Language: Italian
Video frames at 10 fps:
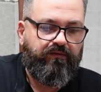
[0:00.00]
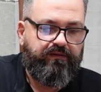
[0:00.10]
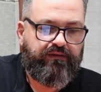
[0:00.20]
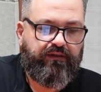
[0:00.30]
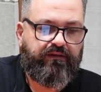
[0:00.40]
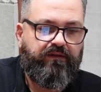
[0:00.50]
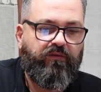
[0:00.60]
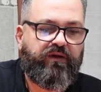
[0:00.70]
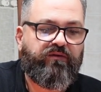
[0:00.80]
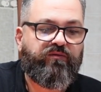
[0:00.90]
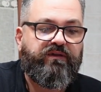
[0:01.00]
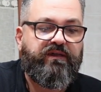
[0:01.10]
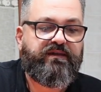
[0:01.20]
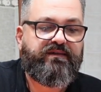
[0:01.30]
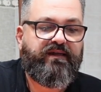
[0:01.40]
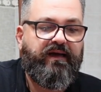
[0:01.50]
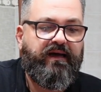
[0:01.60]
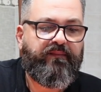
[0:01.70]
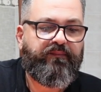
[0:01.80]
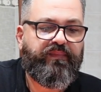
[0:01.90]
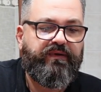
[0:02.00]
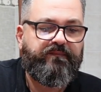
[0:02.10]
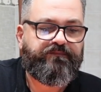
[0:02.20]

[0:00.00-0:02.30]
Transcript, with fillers: senti quando utilizzi l'app.